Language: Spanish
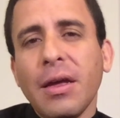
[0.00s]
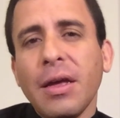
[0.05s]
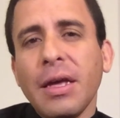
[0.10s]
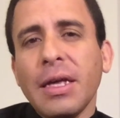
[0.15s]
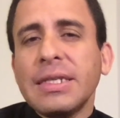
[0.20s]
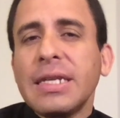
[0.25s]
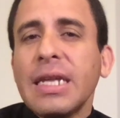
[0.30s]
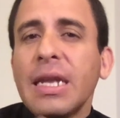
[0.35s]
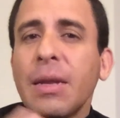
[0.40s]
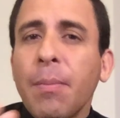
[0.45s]

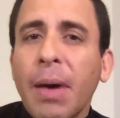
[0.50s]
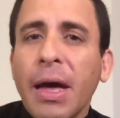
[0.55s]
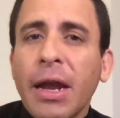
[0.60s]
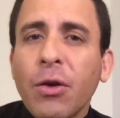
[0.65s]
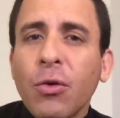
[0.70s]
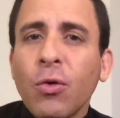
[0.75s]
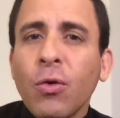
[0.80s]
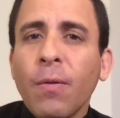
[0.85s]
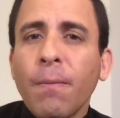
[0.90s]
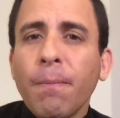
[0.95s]
Sin
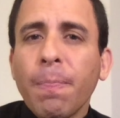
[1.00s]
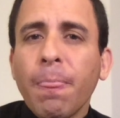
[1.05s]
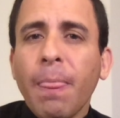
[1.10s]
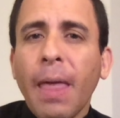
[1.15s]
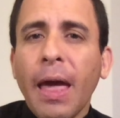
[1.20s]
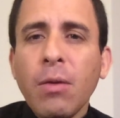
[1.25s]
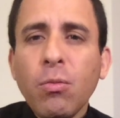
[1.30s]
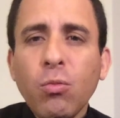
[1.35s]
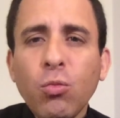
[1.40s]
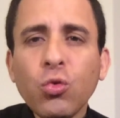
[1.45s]
embargo,
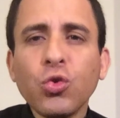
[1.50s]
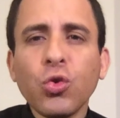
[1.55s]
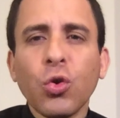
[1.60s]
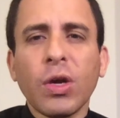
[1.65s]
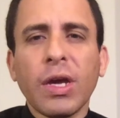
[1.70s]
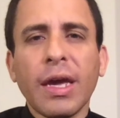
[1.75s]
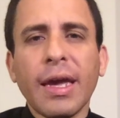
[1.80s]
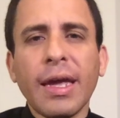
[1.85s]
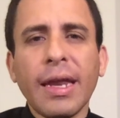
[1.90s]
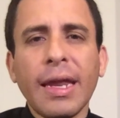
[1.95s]
hay muchos
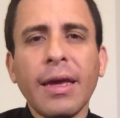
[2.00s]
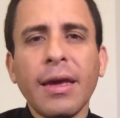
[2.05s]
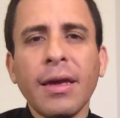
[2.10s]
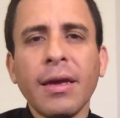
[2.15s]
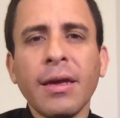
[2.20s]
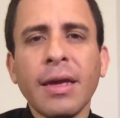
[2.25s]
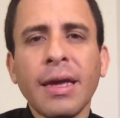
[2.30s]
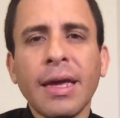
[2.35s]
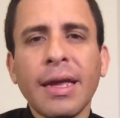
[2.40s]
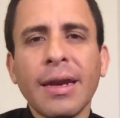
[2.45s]
que
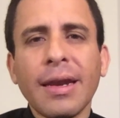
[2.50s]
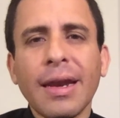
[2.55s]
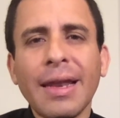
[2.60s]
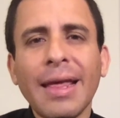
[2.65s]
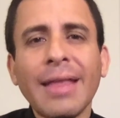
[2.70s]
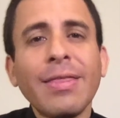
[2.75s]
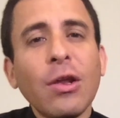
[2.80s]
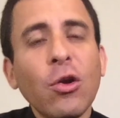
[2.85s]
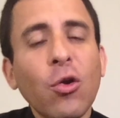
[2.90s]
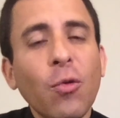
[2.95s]
creen que en
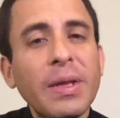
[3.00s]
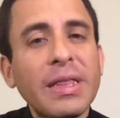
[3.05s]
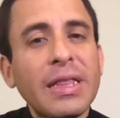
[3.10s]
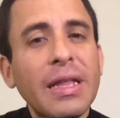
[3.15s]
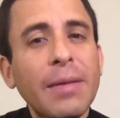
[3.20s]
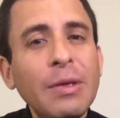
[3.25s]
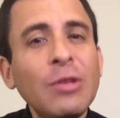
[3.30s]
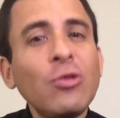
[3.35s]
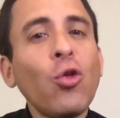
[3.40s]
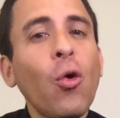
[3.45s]
realidad los
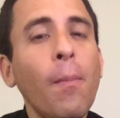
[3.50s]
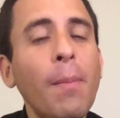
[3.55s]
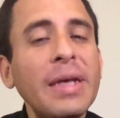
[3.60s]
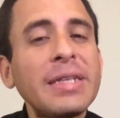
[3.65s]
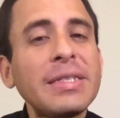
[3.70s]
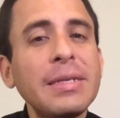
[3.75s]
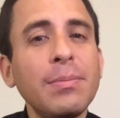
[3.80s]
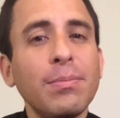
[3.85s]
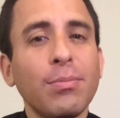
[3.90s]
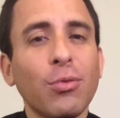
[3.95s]
mandamientos
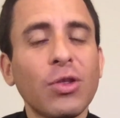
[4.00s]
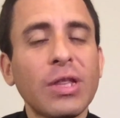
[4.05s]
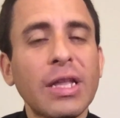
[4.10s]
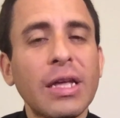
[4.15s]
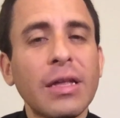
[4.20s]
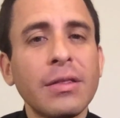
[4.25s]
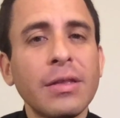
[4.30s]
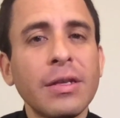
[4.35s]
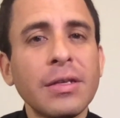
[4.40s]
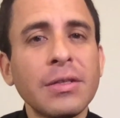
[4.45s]
más
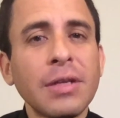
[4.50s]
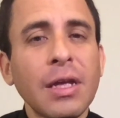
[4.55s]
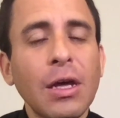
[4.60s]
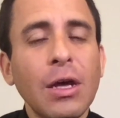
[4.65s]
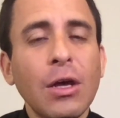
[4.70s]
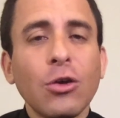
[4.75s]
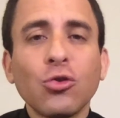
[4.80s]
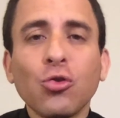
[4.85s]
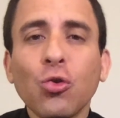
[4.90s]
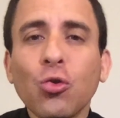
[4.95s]
importantes
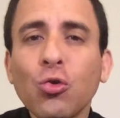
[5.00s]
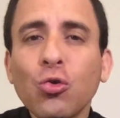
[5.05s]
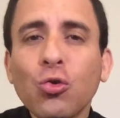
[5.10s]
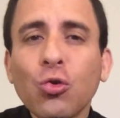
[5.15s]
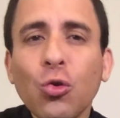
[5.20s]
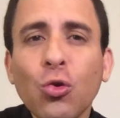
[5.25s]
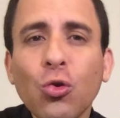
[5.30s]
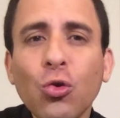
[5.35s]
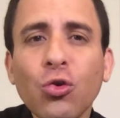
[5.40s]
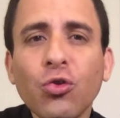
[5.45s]
son
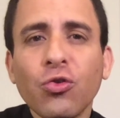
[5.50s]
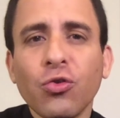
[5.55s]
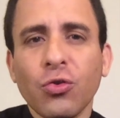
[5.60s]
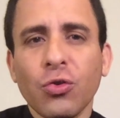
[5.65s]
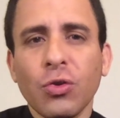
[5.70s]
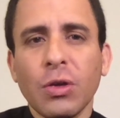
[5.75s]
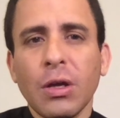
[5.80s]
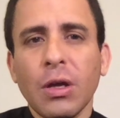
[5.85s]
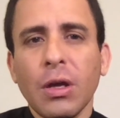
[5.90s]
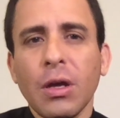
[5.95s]
otros
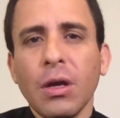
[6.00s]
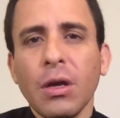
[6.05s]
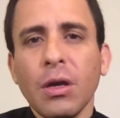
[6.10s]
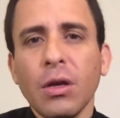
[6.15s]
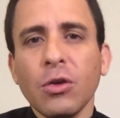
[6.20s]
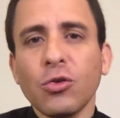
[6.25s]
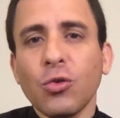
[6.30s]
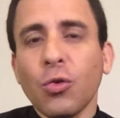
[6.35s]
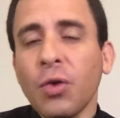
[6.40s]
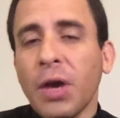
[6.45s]
dos.
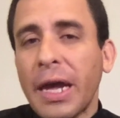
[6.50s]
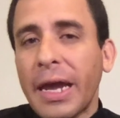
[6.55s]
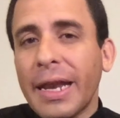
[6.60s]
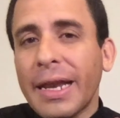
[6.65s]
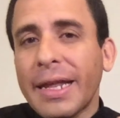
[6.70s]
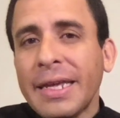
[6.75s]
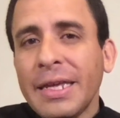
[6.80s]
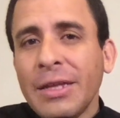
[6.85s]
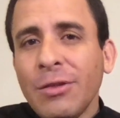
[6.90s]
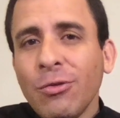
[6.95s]
Son el
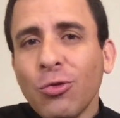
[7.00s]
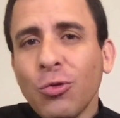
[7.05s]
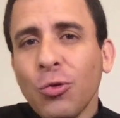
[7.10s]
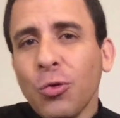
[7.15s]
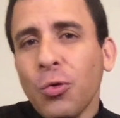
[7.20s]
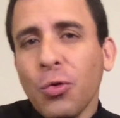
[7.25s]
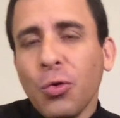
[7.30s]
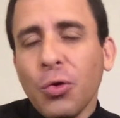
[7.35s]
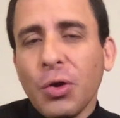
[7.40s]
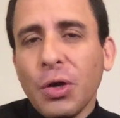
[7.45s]

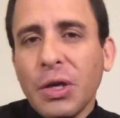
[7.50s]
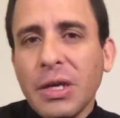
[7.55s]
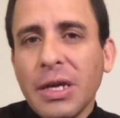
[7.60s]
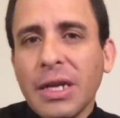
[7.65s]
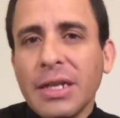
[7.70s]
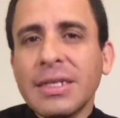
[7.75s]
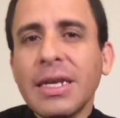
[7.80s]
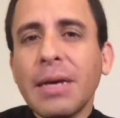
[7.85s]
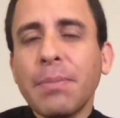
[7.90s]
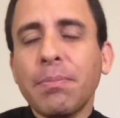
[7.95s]
quinto y el
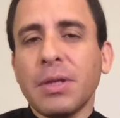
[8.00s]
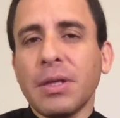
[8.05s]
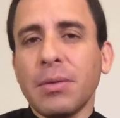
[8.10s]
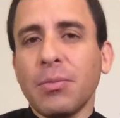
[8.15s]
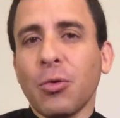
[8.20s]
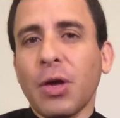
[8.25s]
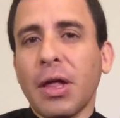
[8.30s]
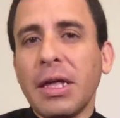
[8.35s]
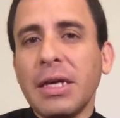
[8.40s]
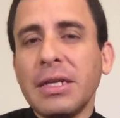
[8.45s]

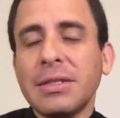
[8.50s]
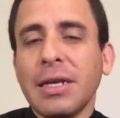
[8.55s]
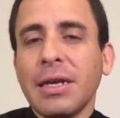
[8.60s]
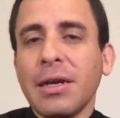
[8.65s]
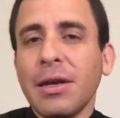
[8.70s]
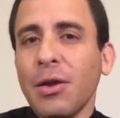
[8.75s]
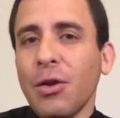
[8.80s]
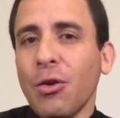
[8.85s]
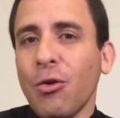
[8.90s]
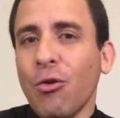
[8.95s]
séptimo, que
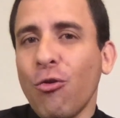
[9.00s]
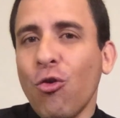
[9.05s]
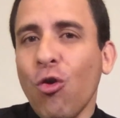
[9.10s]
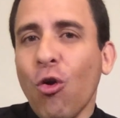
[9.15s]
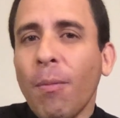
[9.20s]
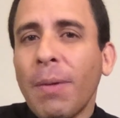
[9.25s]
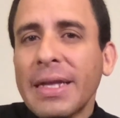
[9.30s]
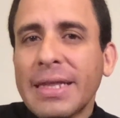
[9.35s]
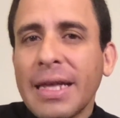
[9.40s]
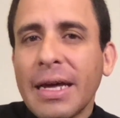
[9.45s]
dicen no
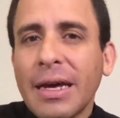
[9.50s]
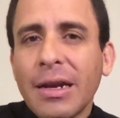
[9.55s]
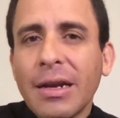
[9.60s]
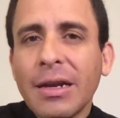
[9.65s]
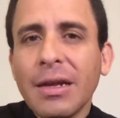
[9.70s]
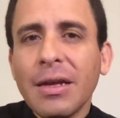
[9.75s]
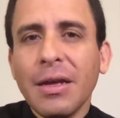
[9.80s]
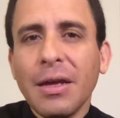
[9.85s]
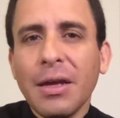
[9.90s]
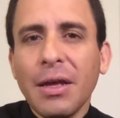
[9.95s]

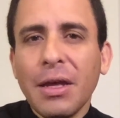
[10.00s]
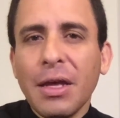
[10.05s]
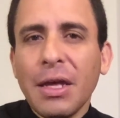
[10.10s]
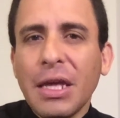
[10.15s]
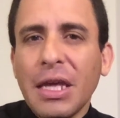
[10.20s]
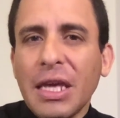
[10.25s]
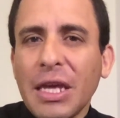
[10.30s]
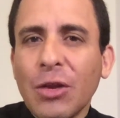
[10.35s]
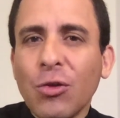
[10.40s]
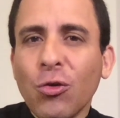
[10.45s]
matar
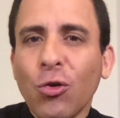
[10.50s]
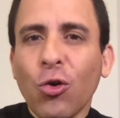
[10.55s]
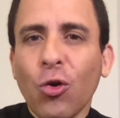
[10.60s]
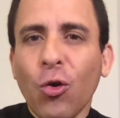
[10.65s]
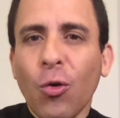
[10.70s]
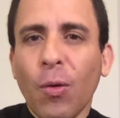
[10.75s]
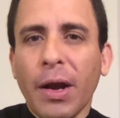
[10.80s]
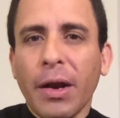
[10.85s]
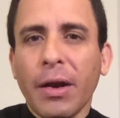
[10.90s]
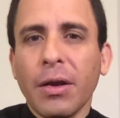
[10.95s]
y no
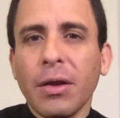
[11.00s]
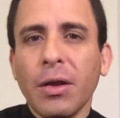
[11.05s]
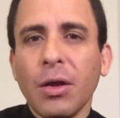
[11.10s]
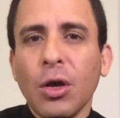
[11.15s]
robar.